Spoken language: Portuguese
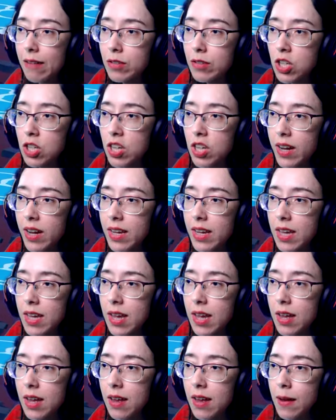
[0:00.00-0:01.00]
Vou deixar
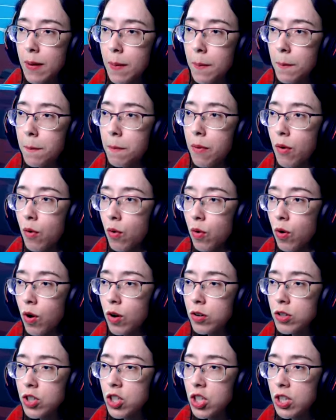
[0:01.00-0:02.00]
aqui um pouco
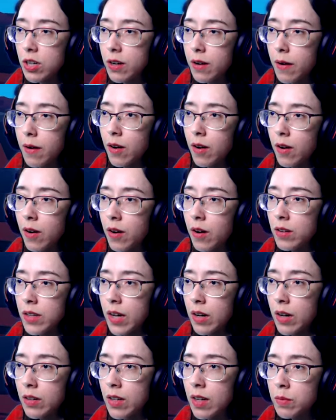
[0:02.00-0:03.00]
longe? Ou
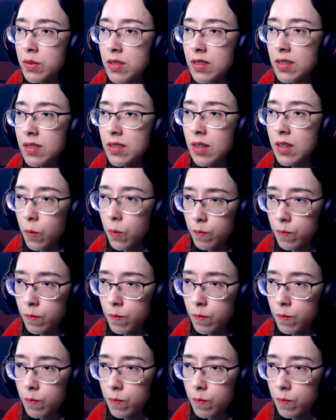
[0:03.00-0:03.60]
não? Não, não precisa não.